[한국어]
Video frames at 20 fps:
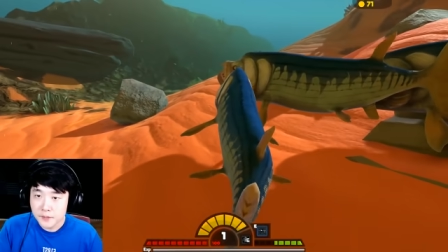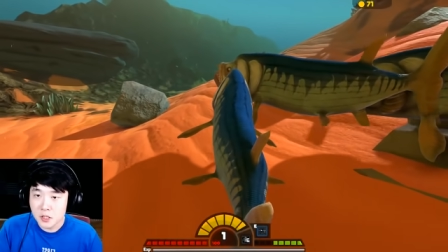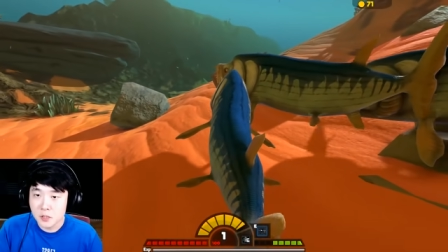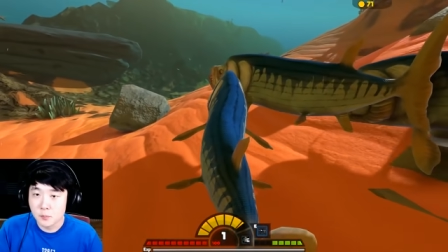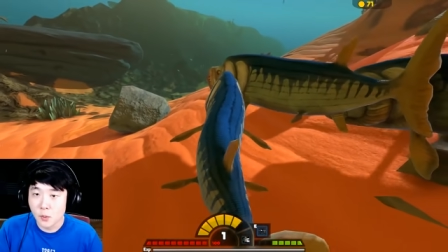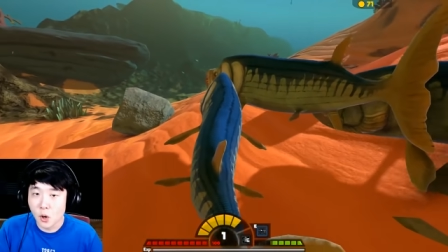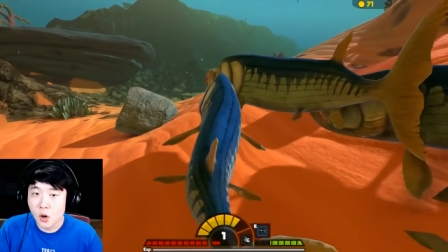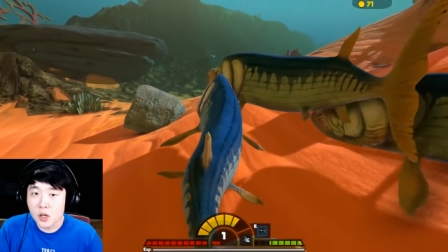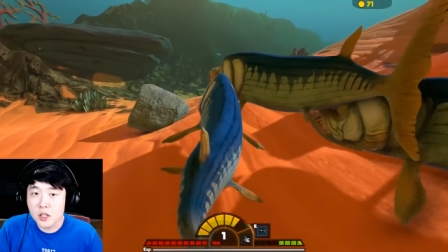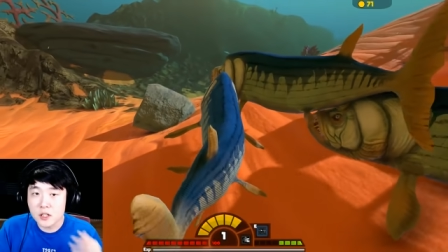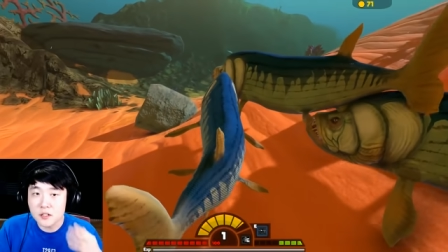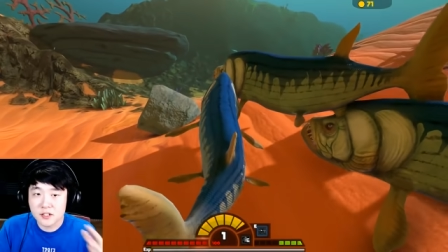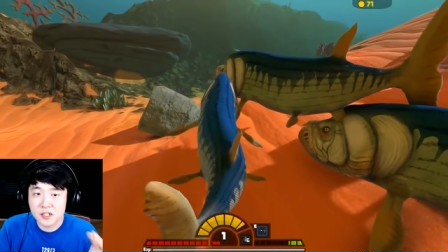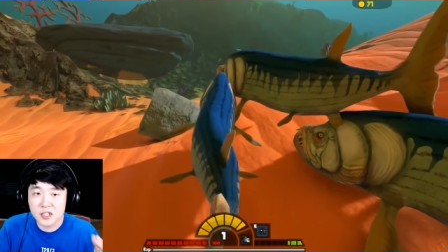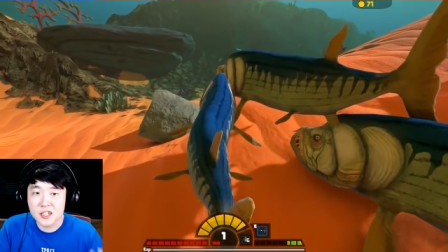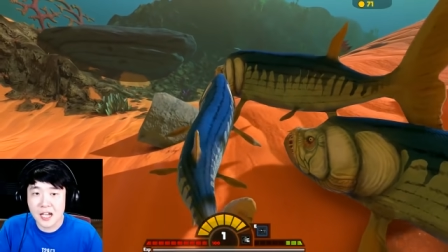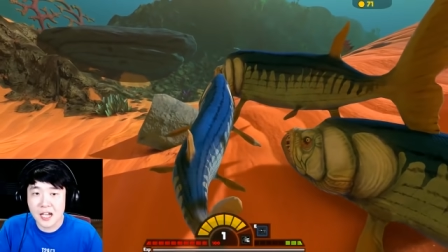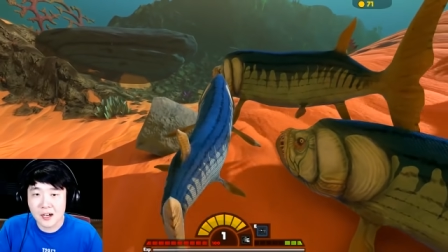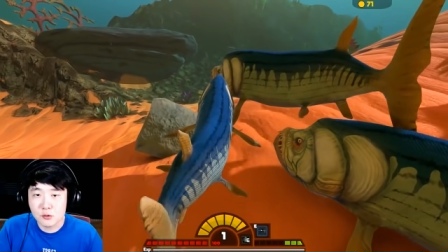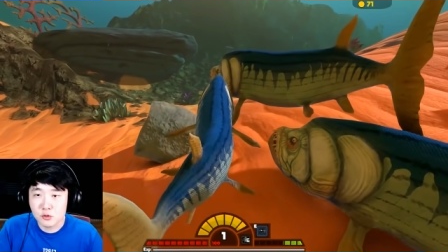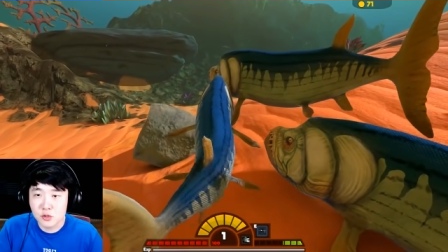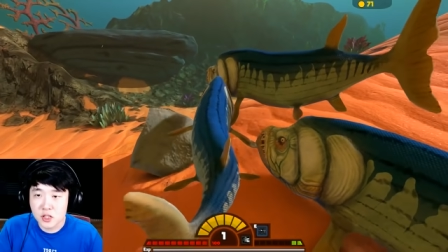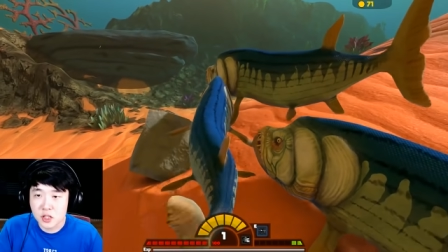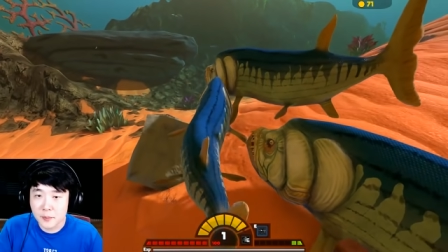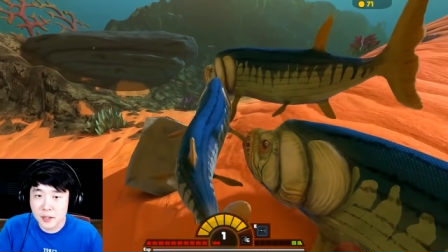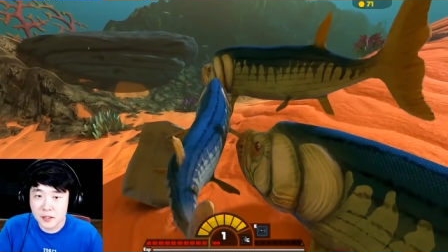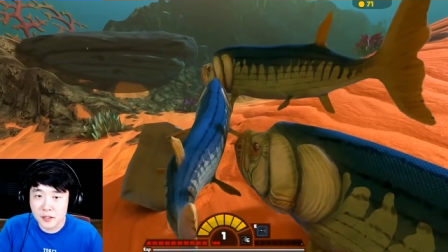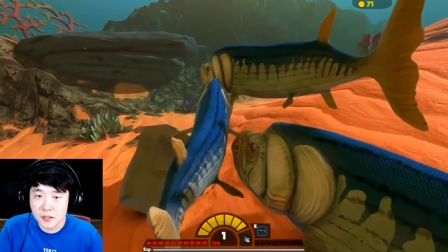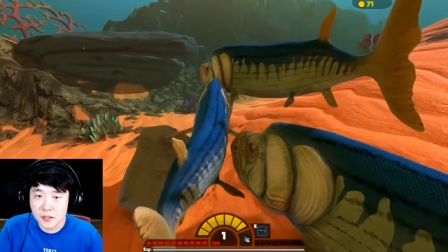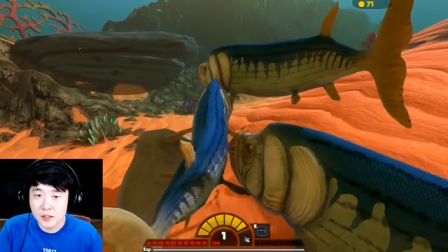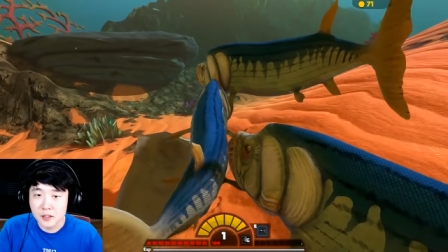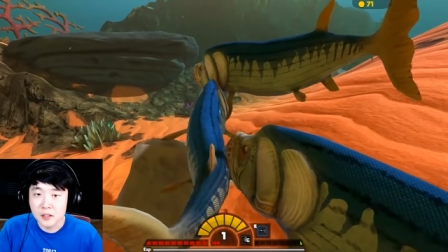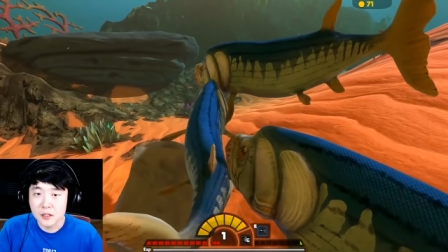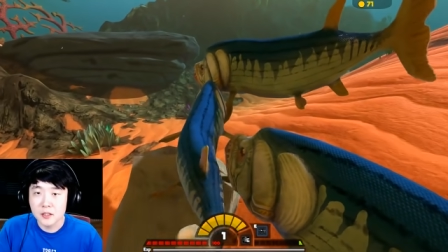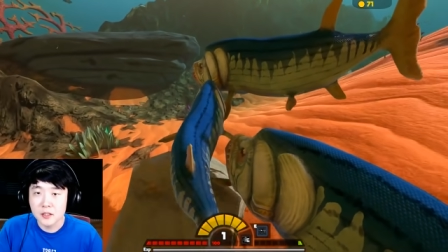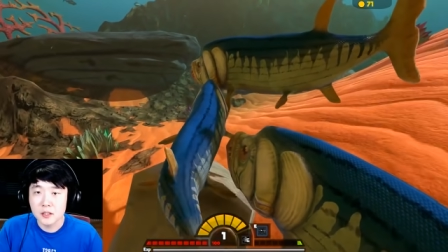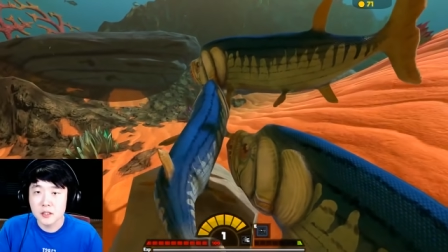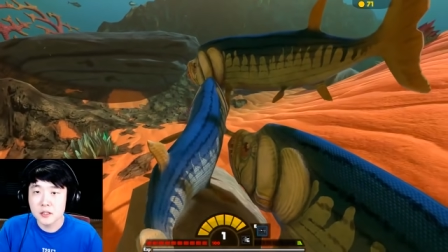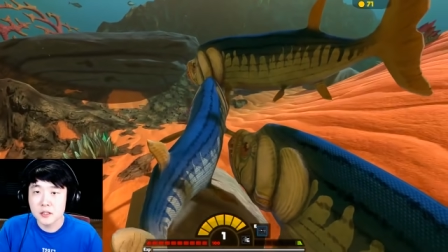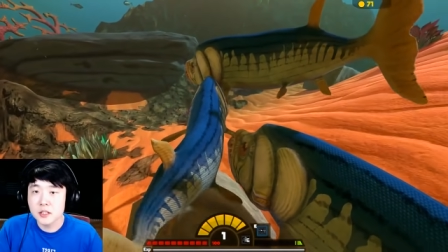지금 먹이는 스틸 당할 수 있지만
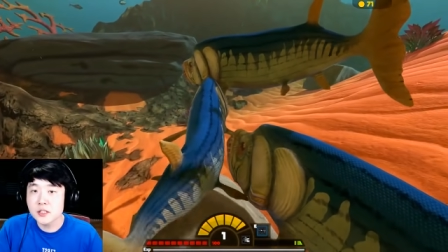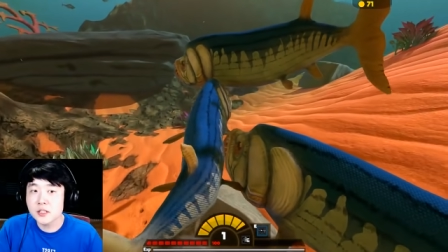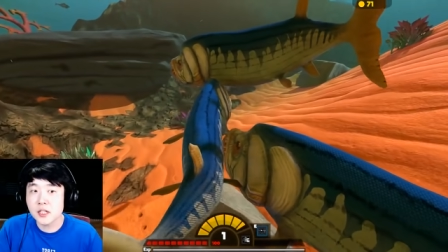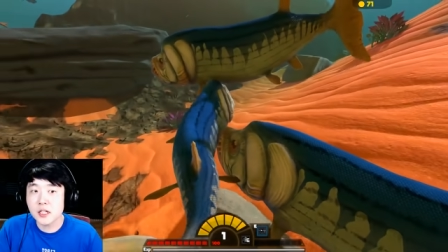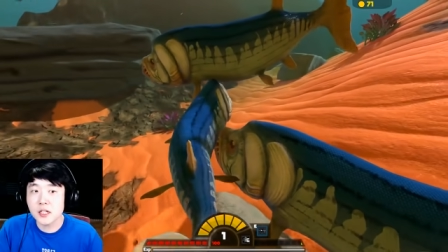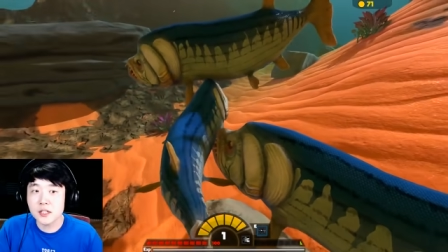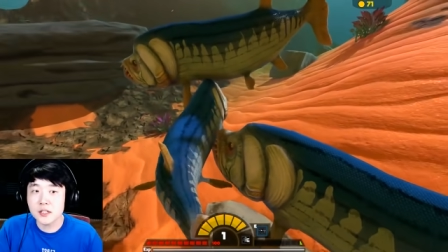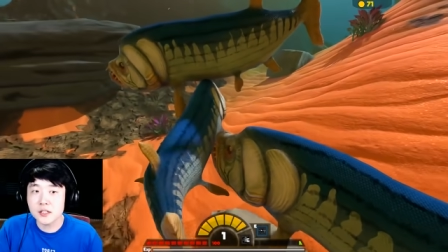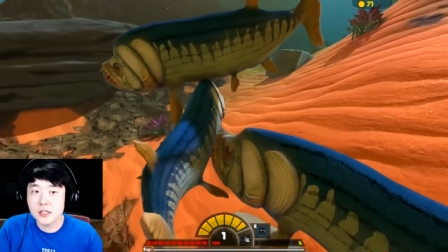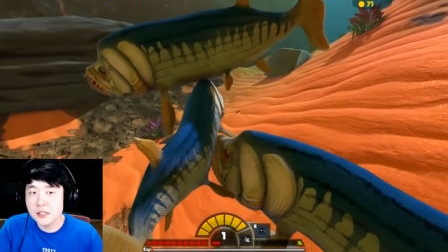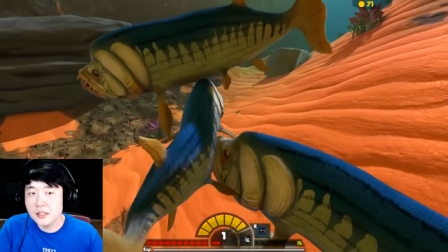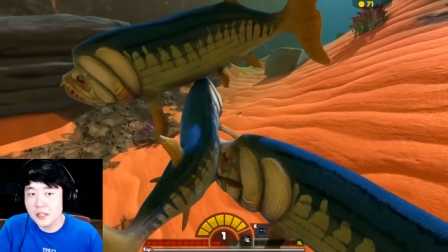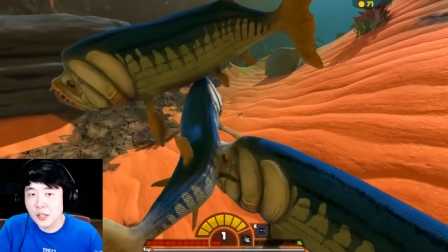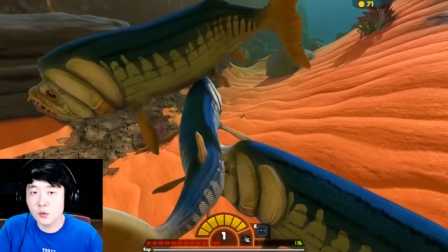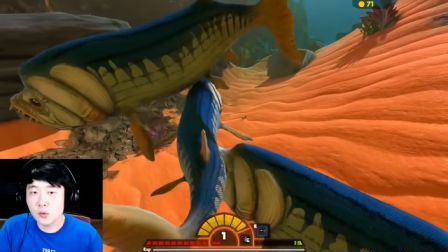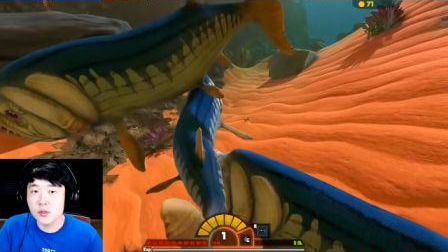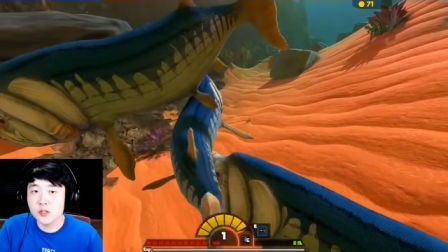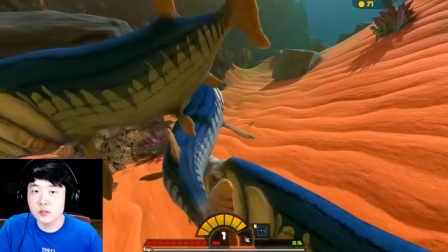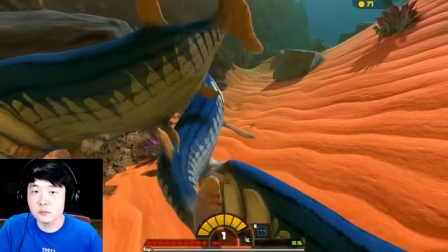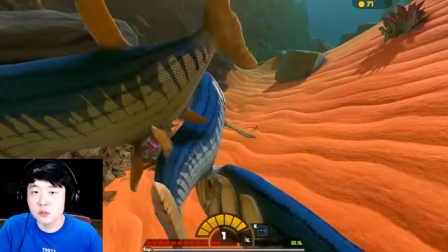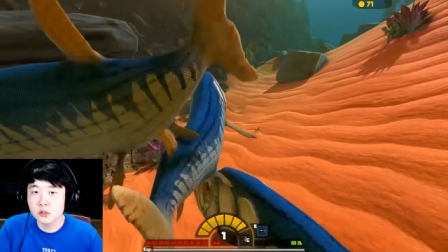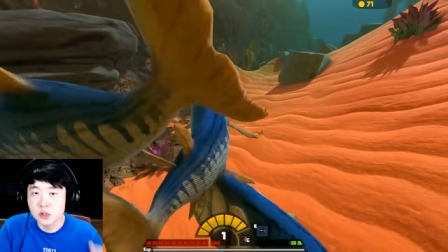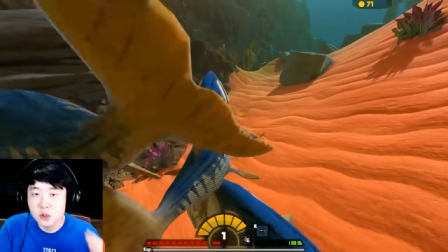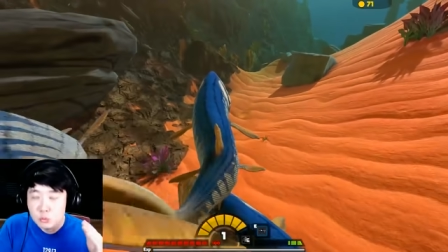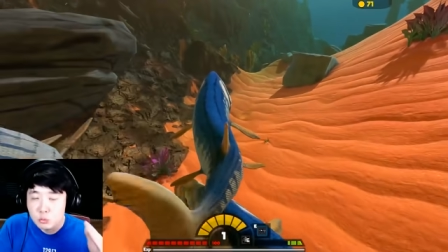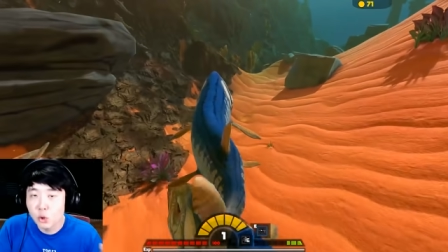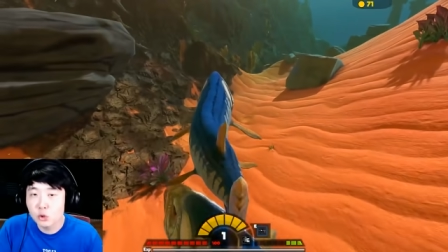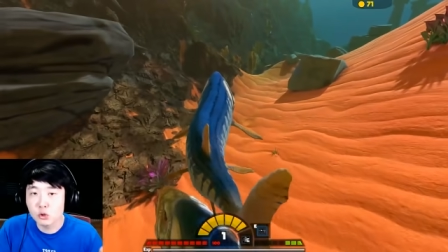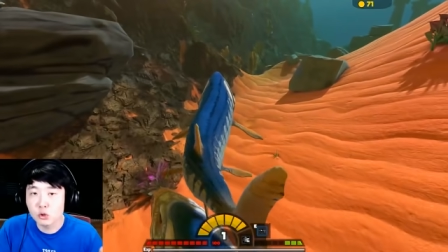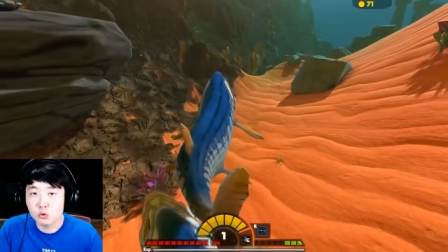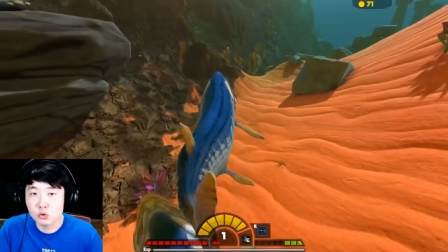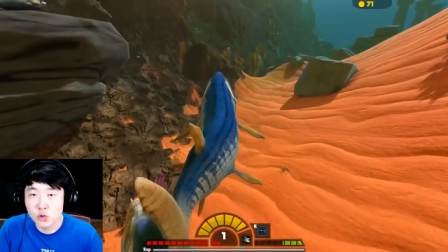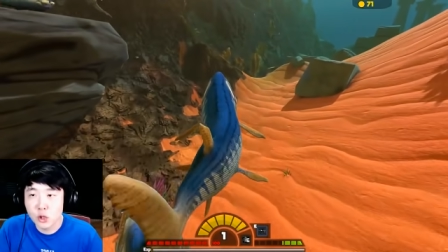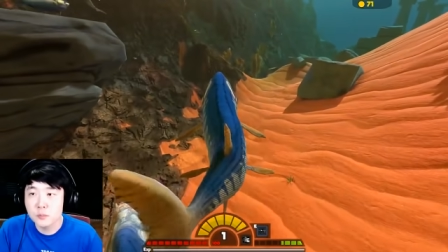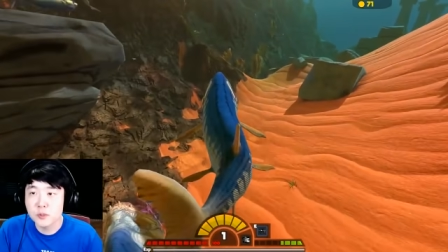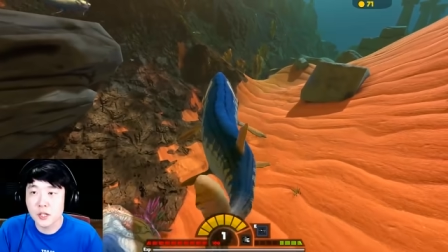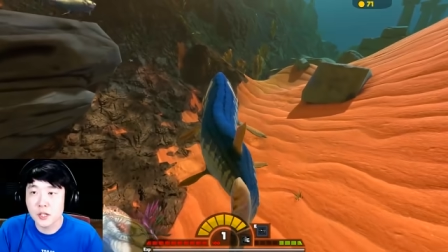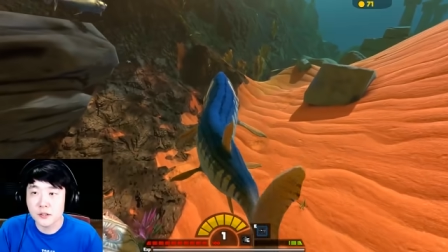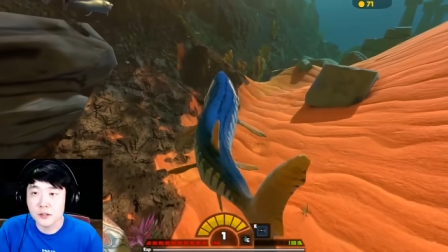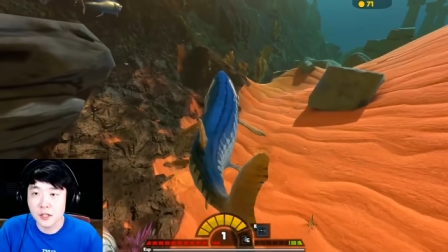진짜 얘들하고 있으면 그 무엇도
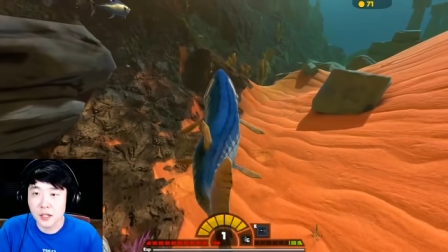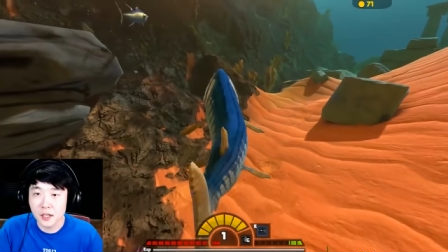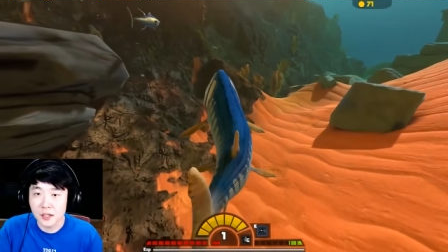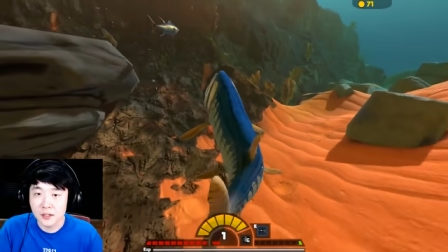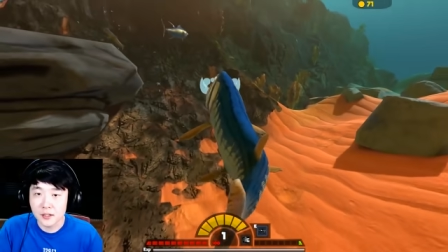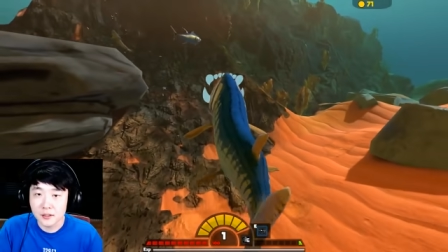두렵지 않다.